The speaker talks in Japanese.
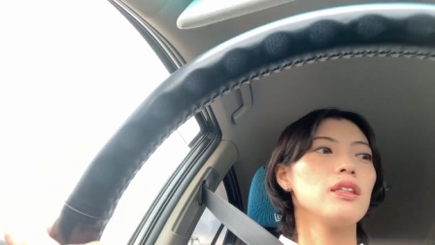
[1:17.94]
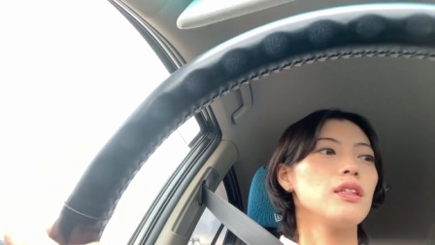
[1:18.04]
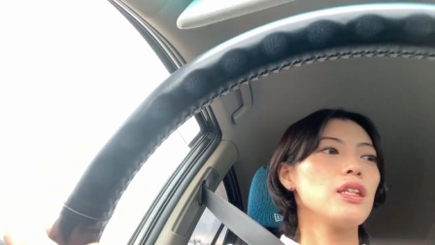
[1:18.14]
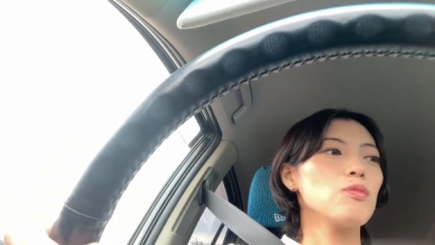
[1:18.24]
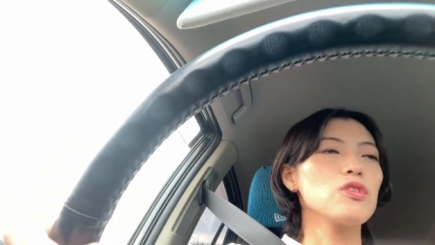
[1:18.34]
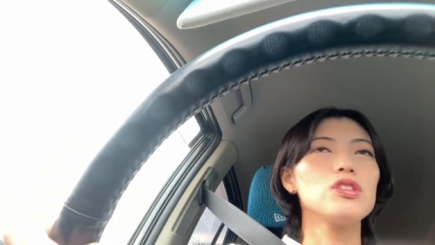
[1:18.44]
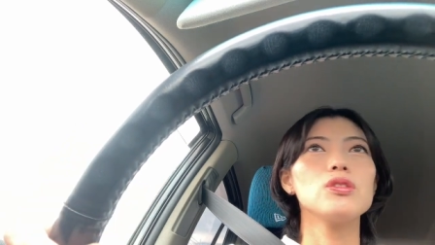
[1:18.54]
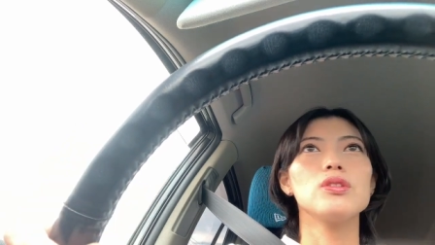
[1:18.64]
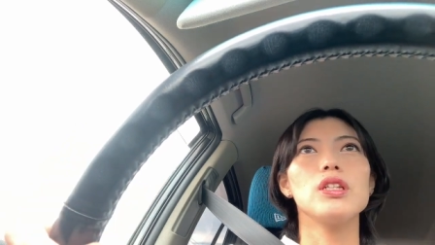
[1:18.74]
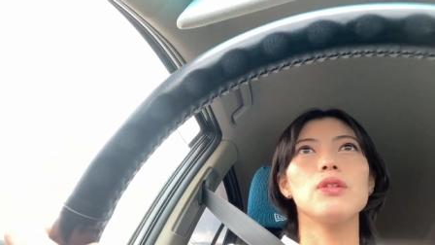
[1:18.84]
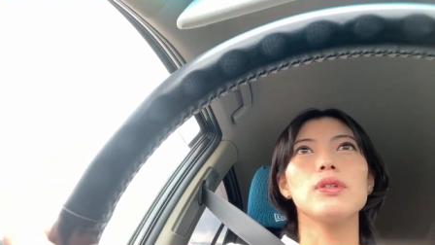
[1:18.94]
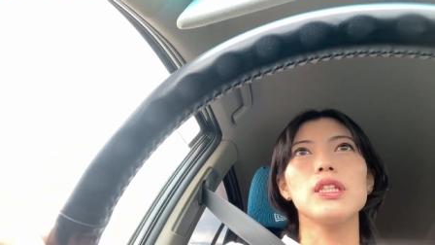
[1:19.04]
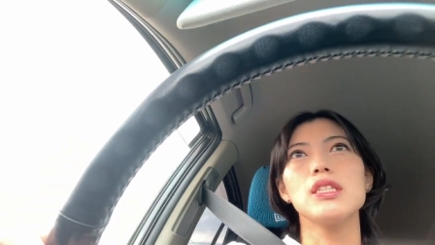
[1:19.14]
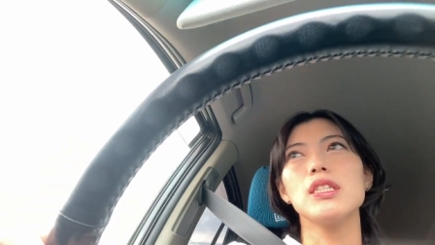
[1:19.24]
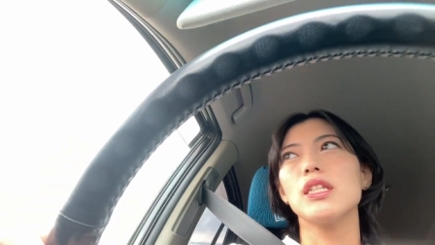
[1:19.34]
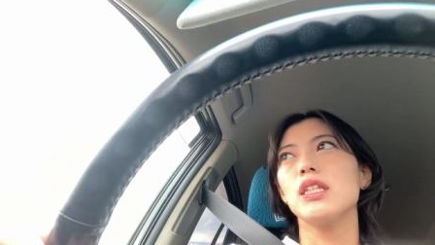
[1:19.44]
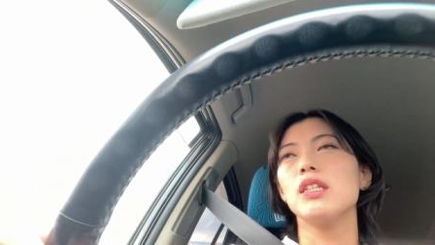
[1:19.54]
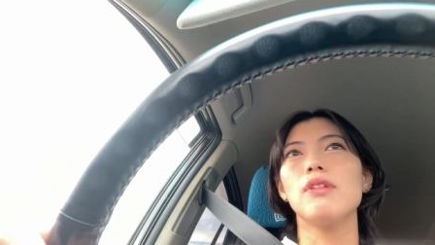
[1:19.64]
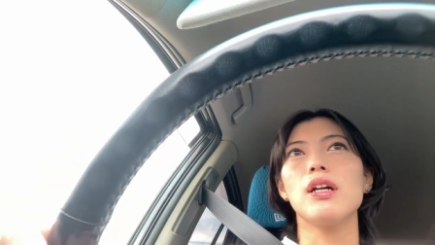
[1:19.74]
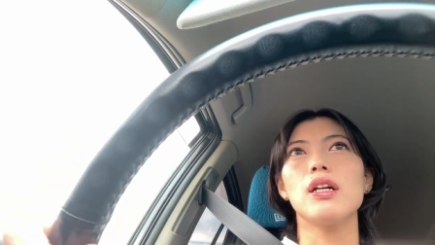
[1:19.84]
でもちろんね私的
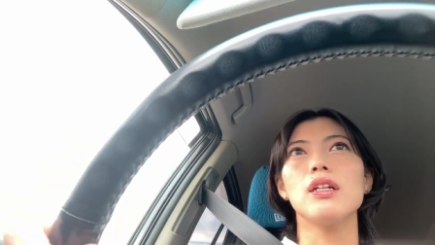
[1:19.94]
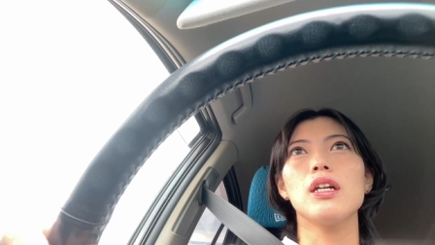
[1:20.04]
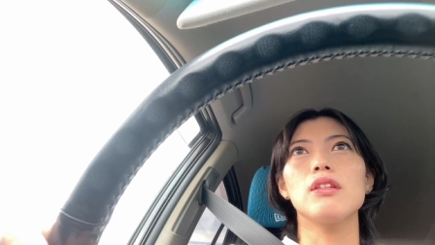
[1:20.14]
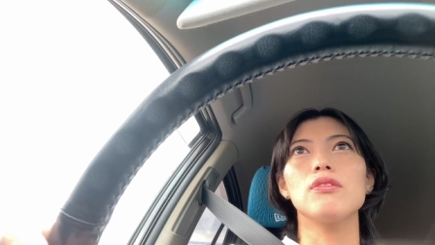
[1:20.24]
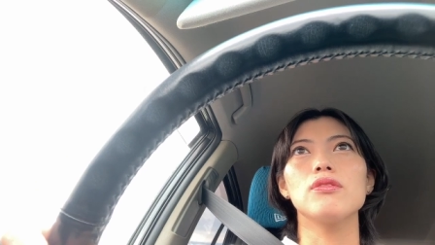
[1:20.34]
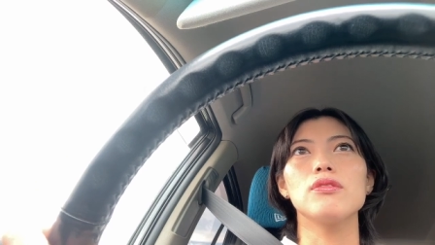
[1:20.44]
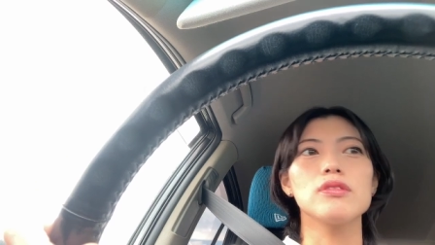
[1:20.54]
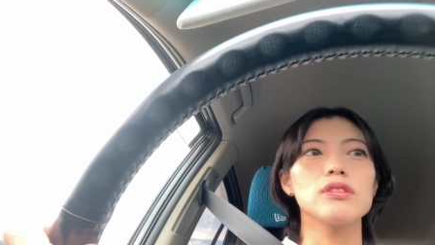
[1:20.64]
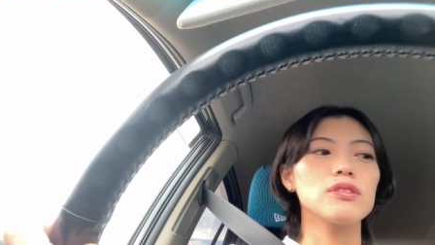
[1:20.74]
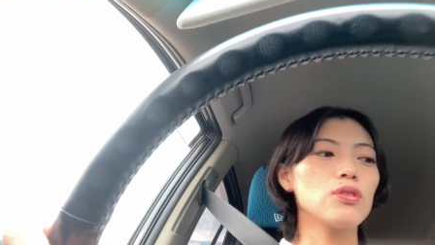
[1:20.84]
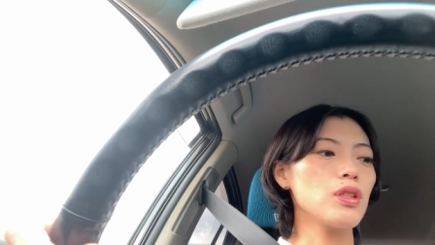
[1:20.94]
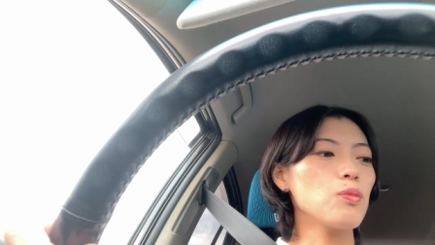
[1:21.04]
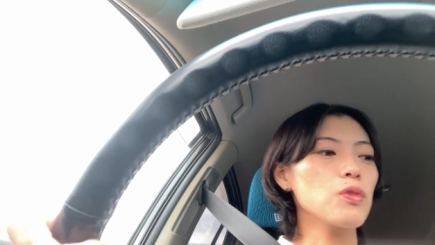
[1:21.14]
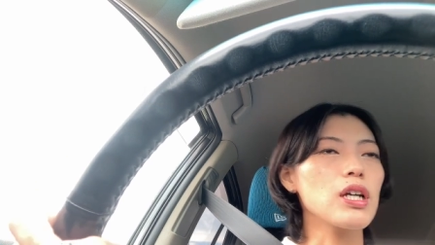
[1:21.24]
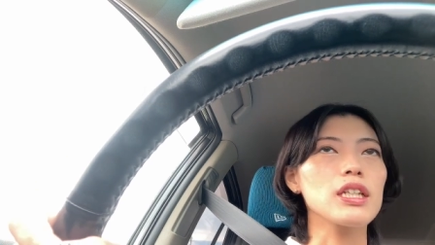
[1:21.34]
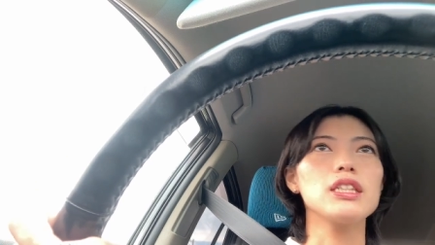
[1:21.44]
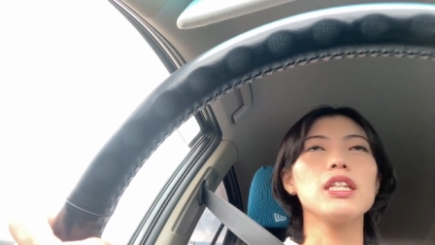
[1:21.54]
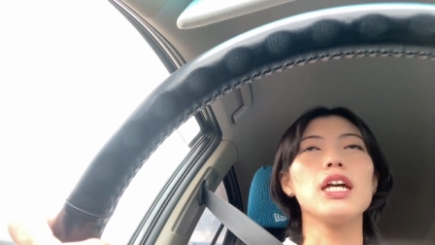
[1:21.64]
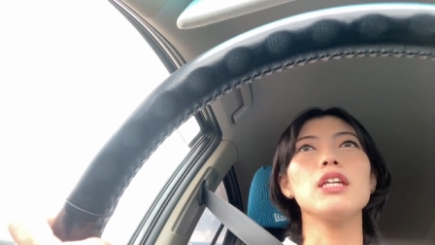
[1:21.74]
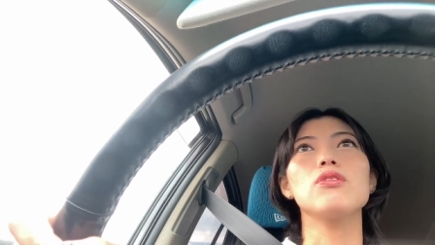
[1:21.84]
にはあのとても書き
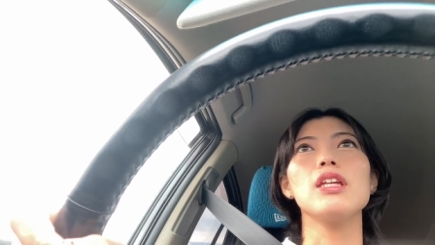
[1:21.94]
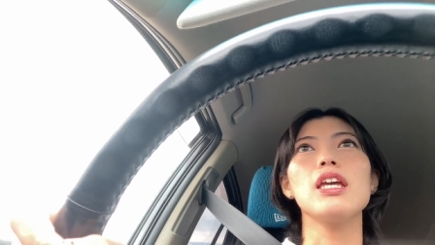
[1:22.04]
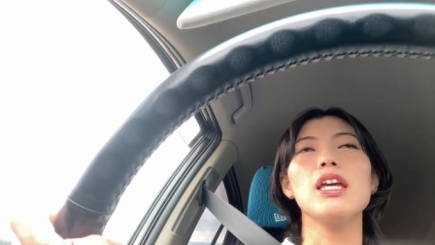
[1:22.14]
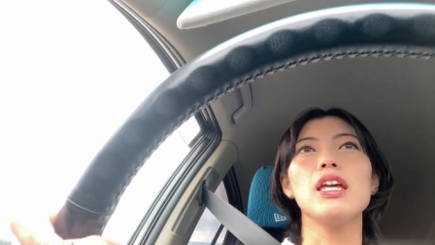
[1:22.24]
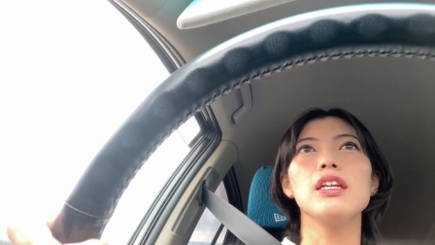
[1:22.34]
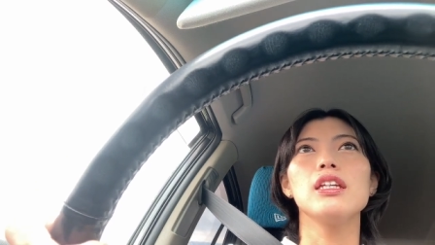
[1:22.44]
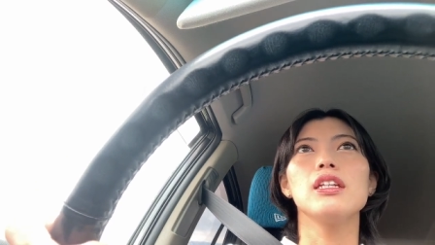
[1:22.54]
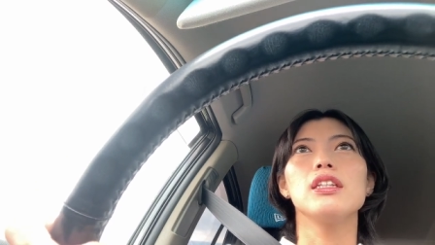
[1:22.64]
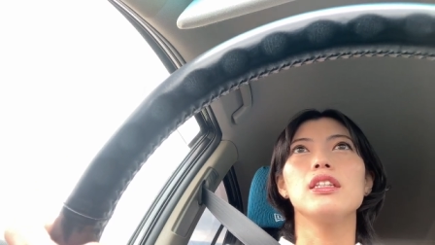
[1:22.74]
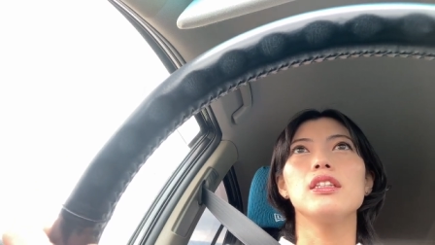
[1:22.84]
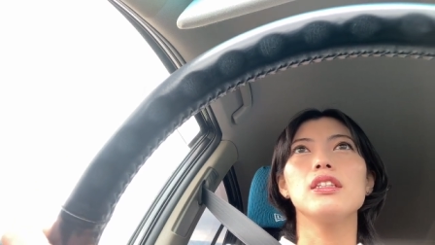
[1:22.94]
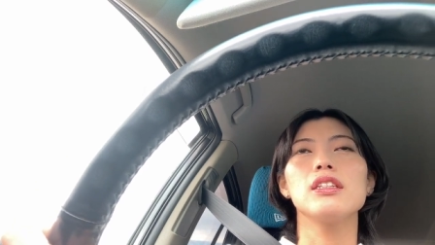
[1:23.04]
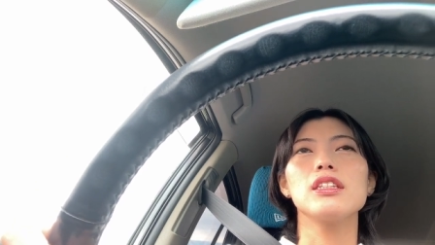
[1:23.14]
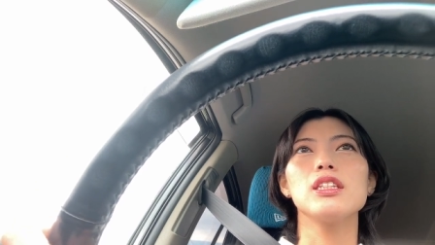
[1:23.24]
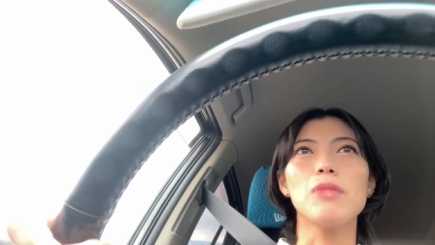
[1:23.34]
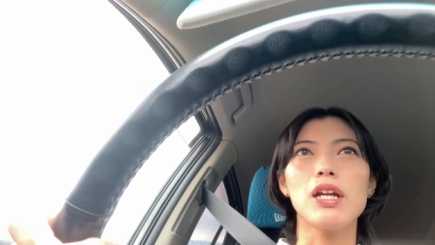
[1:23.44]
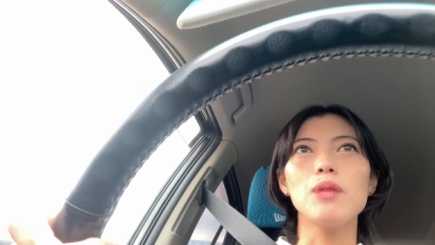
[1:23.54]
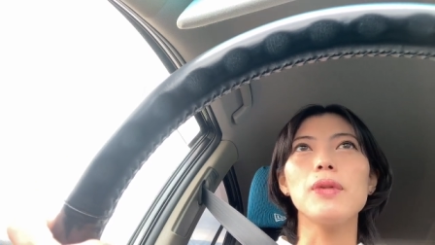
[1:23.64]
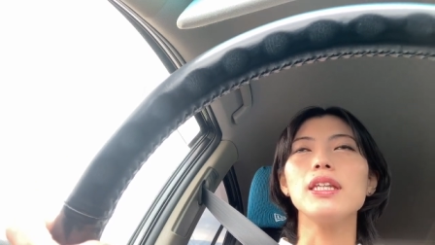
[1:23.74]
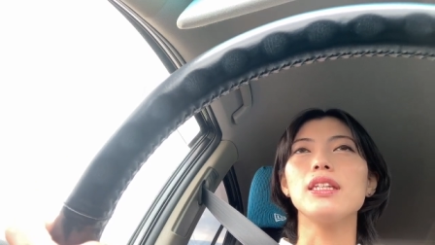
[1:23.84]
たいので決まれ
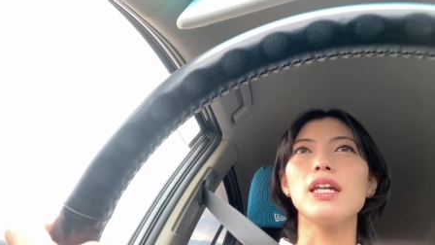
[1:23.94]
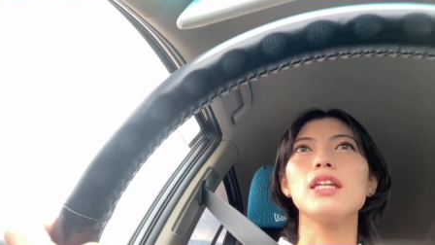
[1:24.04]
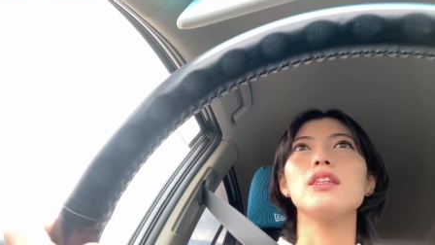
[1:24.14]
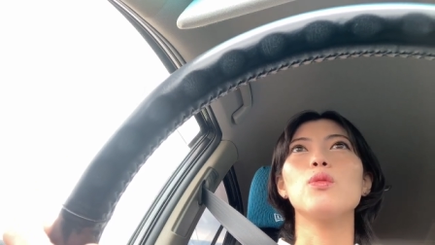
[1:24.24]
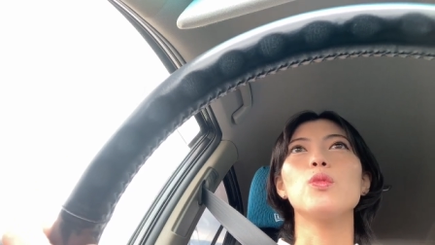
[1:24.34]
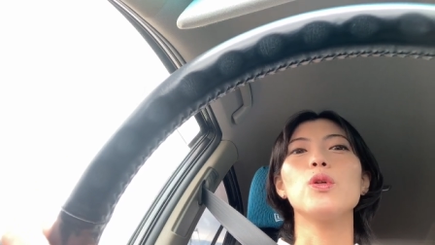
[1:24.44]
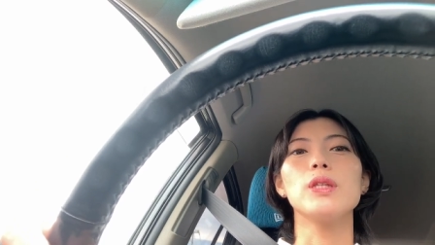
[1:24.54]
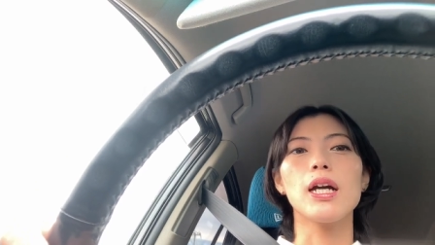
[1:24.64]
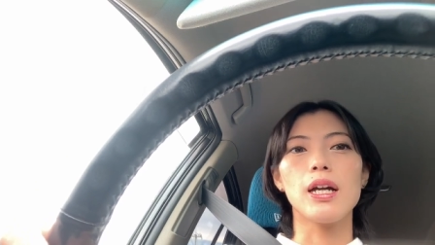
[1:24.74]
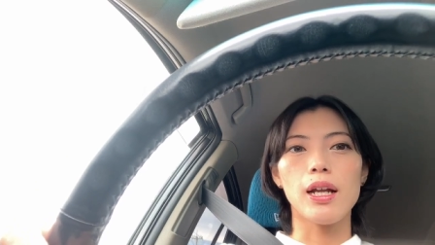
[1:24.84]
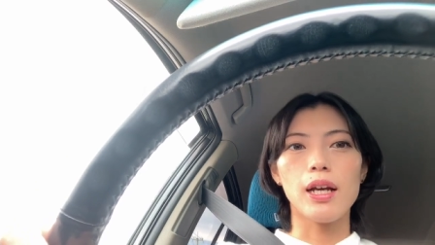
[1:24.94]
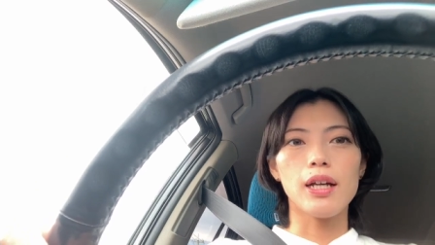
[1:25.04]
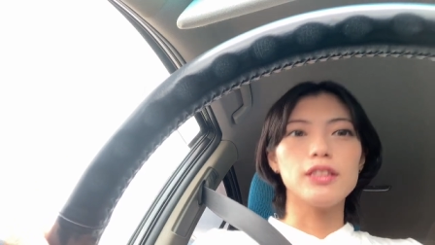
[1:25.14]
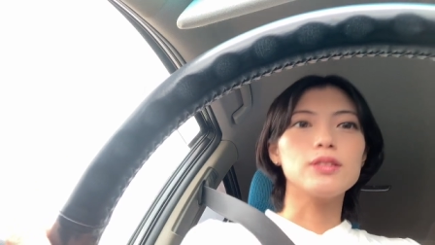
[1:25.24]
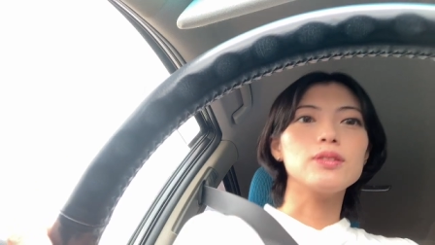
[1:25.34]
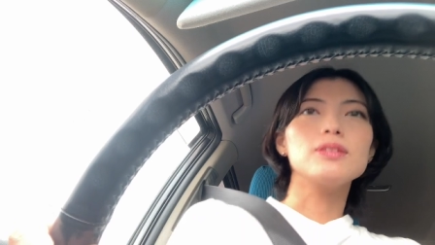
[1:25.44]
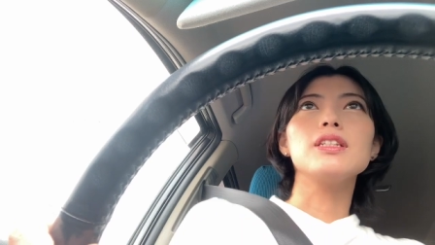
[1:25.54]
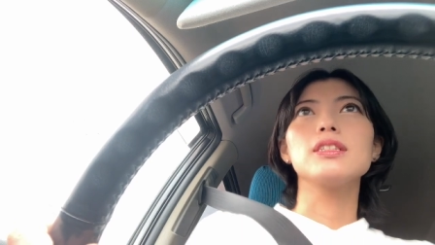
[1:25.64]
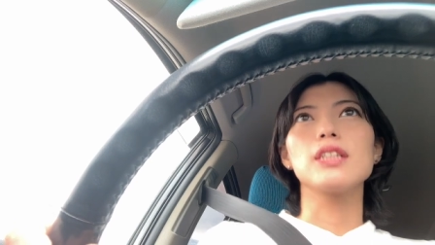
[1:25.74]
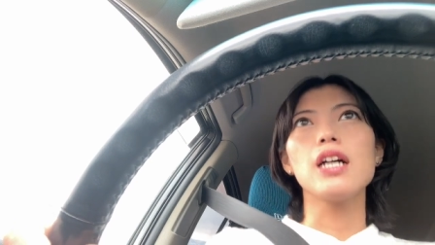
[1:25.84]
ばいいなって思いながら行くん
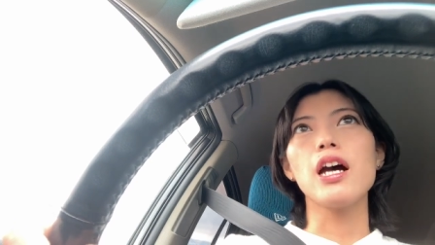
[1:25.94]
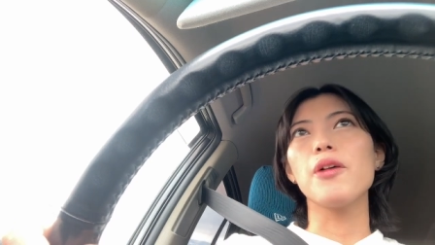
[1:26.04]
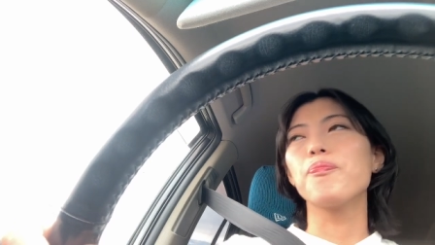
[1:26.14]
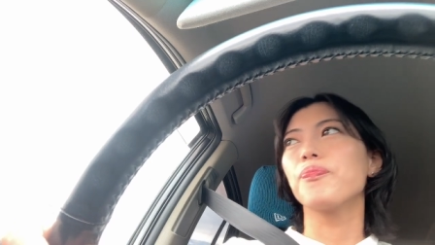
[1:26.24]
ですが